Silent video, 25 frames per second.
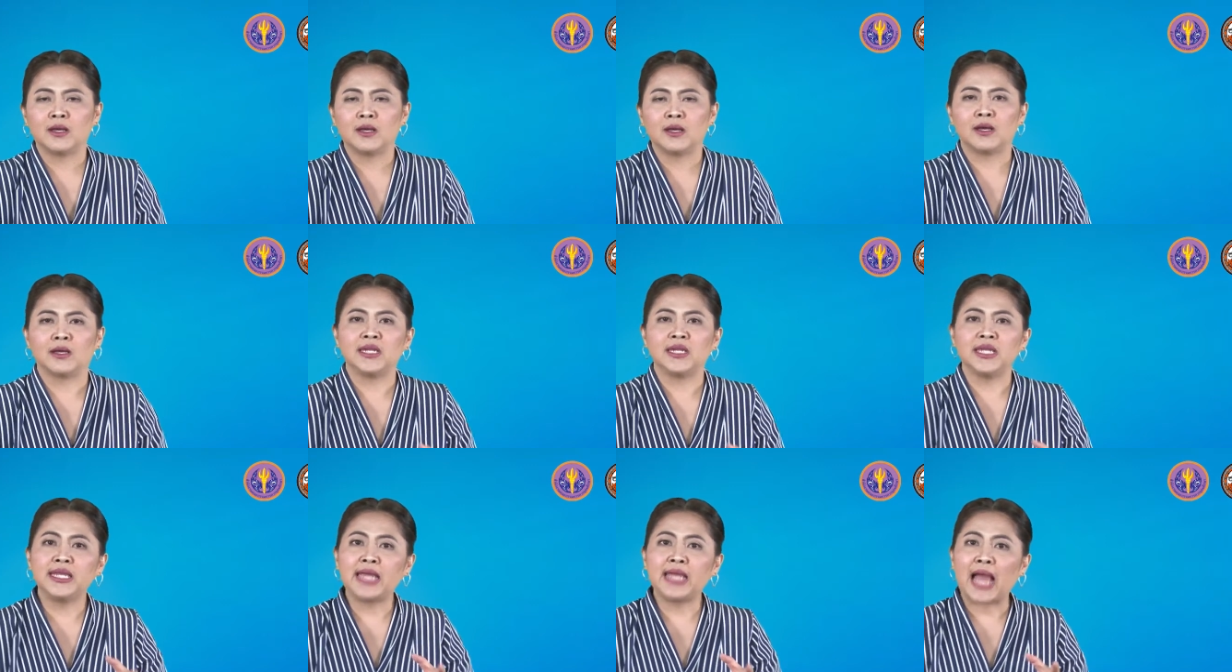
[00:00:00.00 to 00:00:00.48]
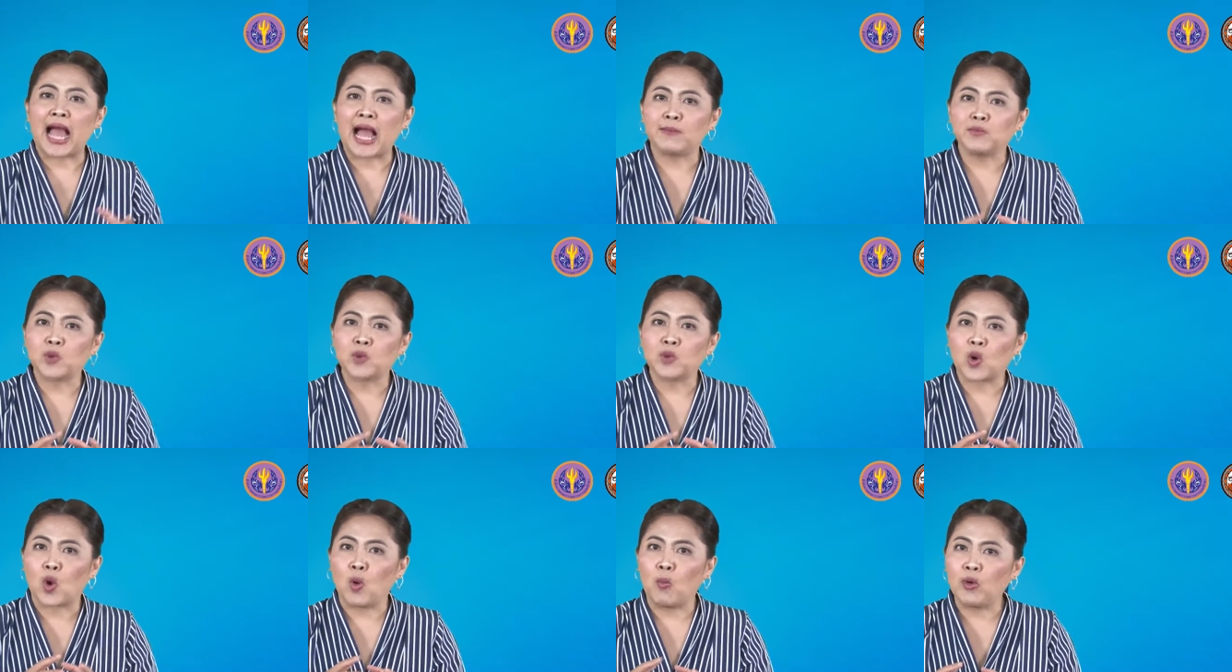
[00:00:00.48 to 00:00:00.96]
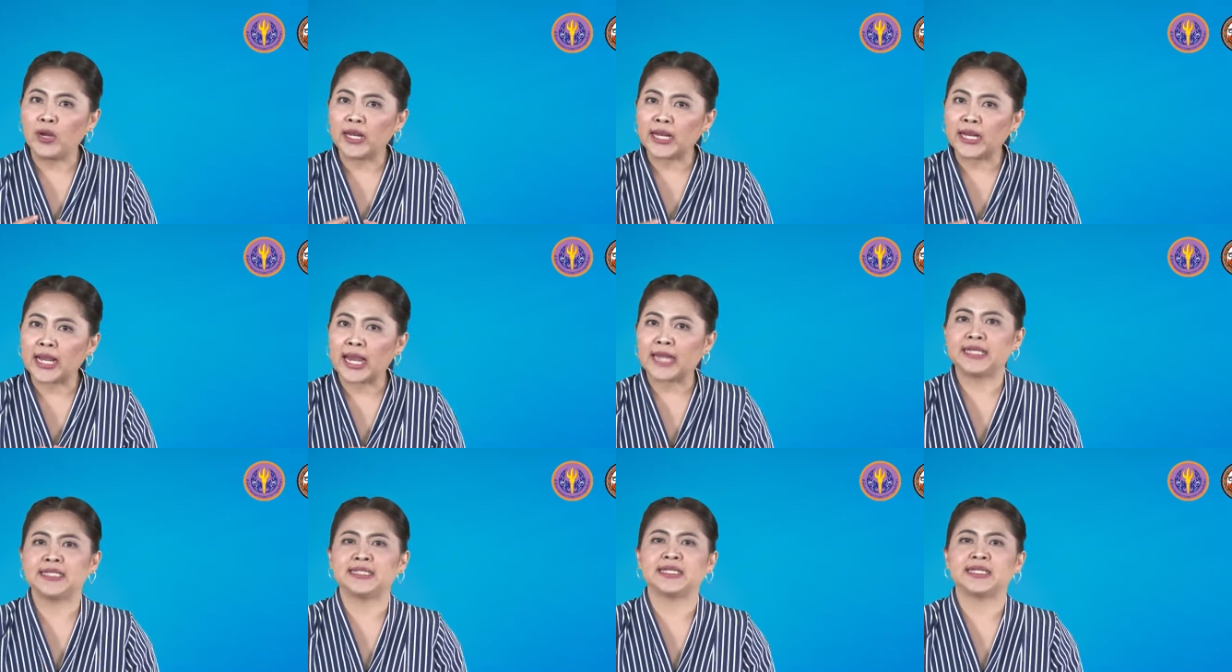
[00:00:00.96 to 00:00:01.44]
นิยามของบริ
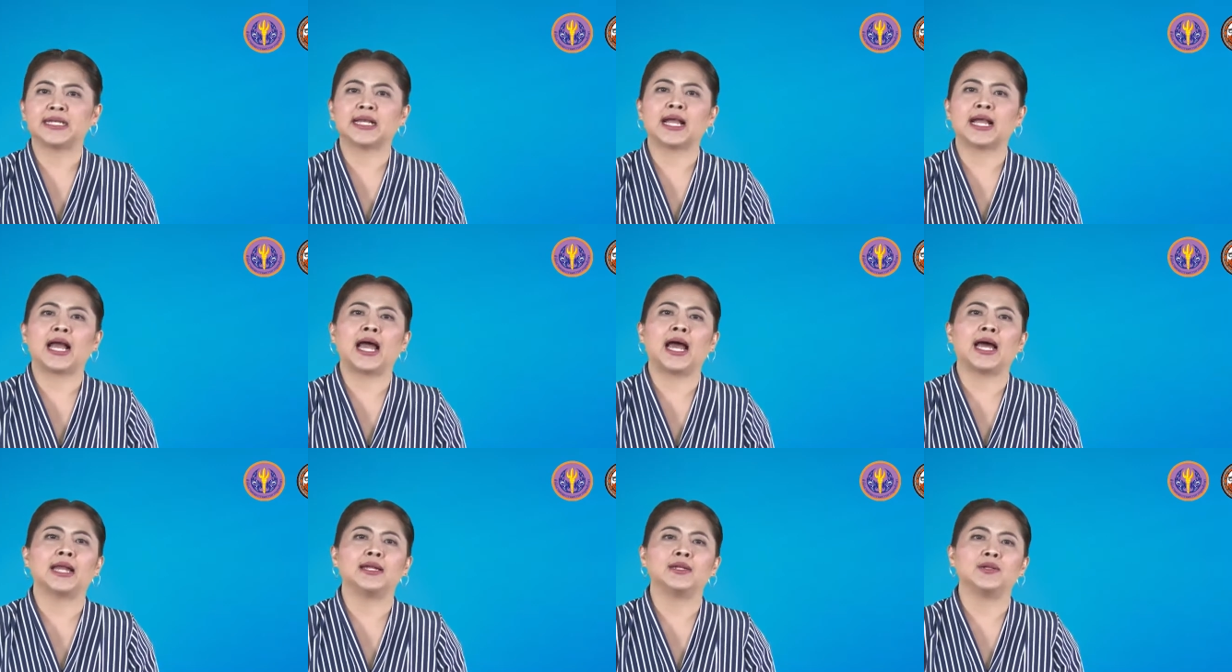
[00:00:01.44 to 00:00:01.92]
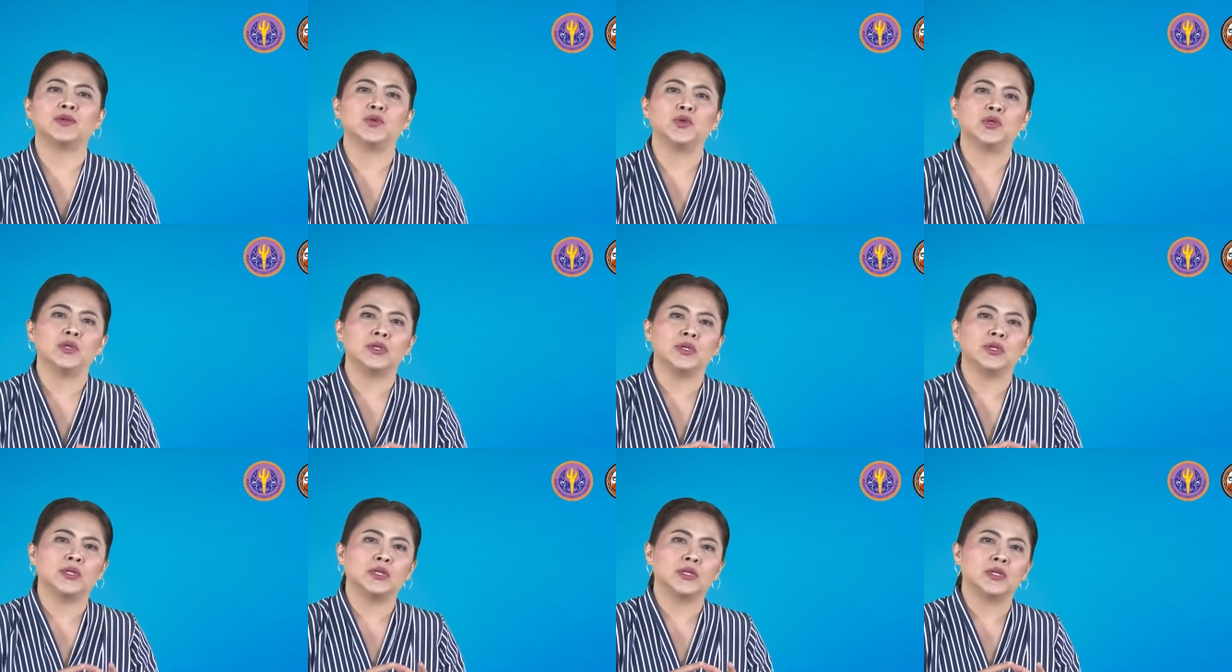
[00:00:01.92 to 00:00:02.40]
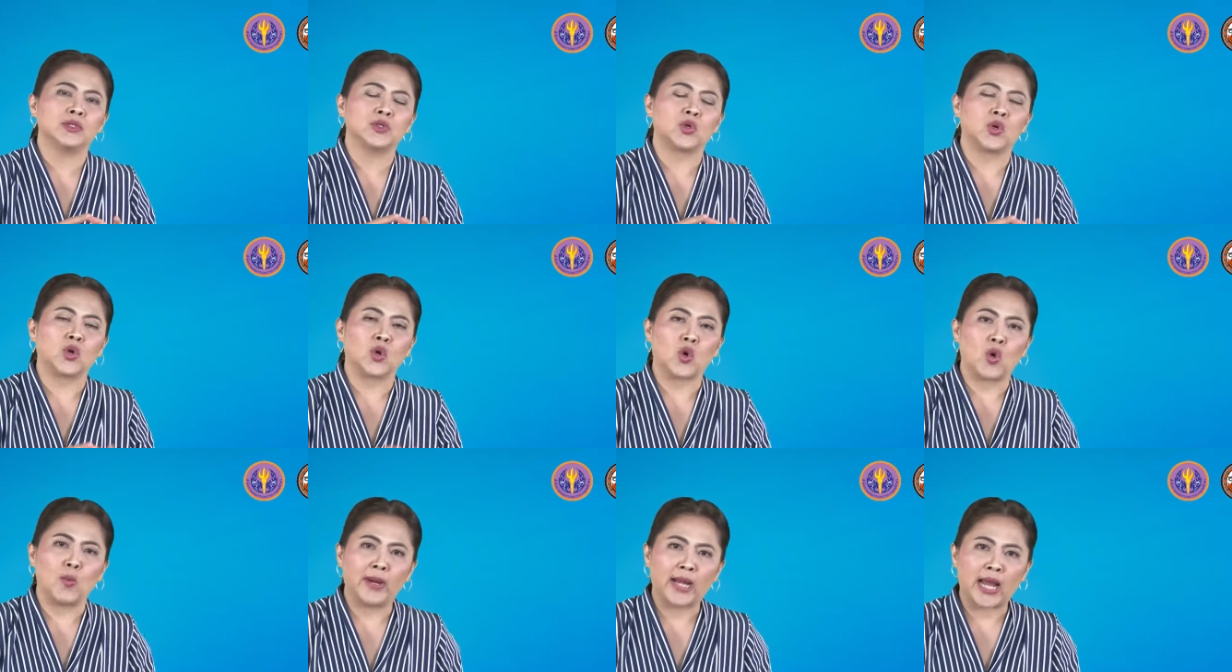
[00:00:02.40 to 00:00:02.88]
การกิจการโทร
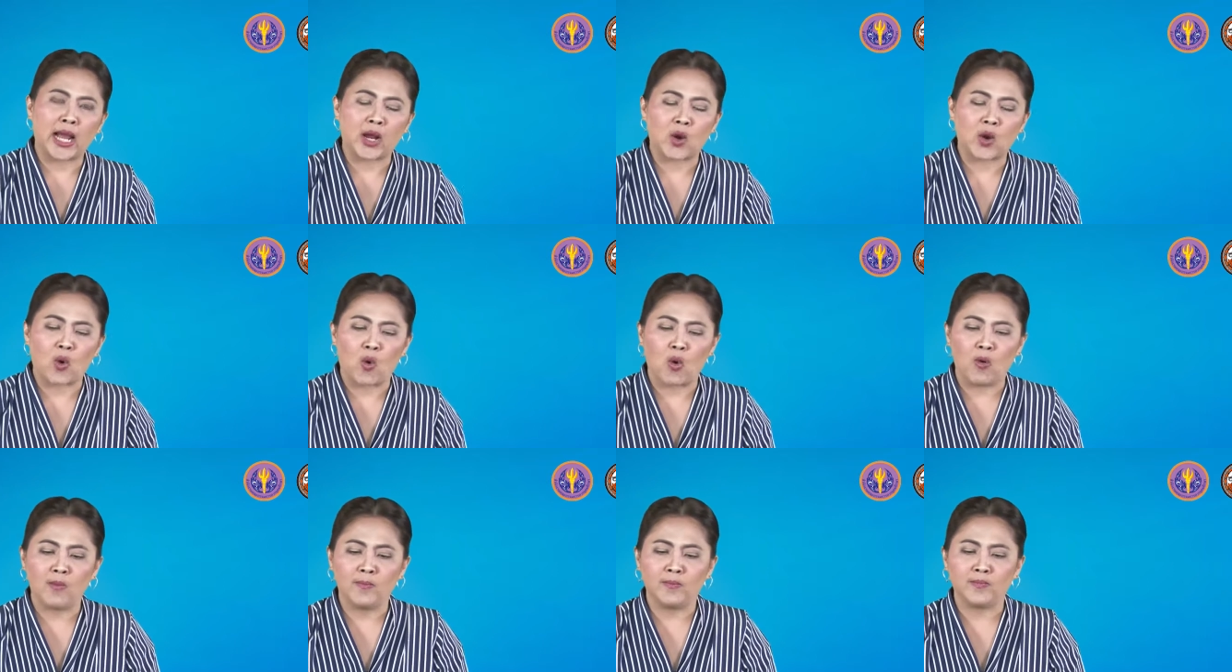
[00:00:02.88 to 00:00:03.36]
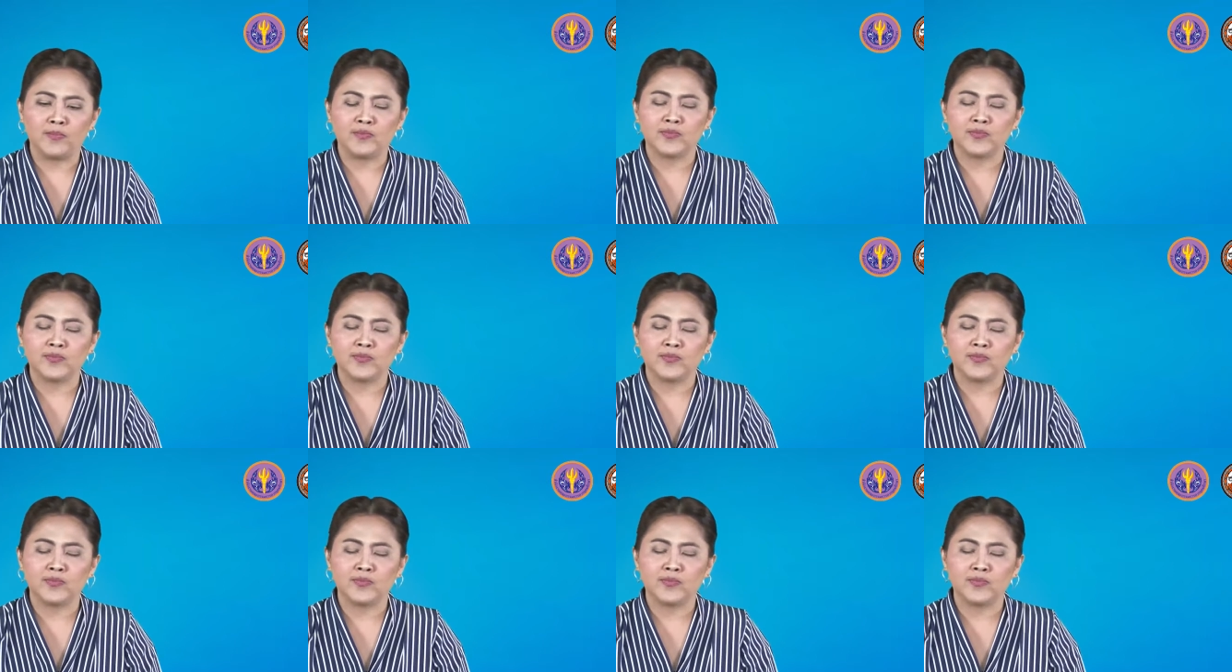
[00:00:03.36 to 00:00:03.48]
คมนาคม